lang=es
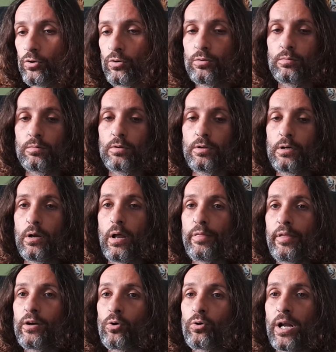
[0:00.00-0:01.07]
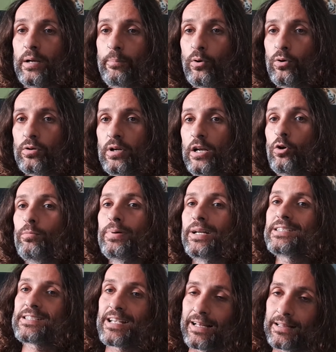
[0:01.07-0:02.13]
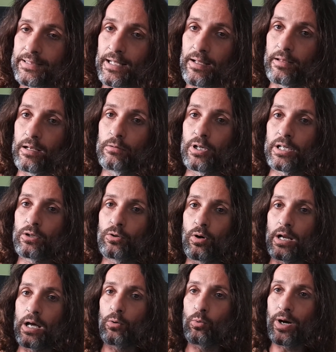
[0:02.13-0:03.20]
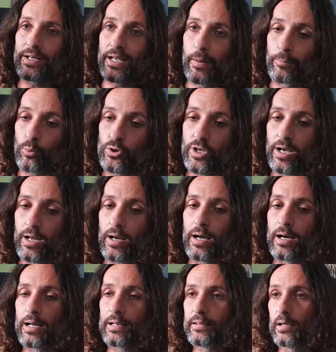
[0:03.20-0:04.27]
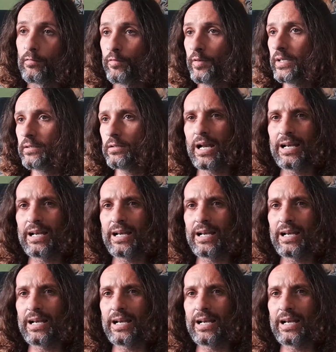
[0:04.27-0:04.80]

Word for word: no eh, la hacen con arpón, el hombre salta del barco al agua y apuñala al delfín,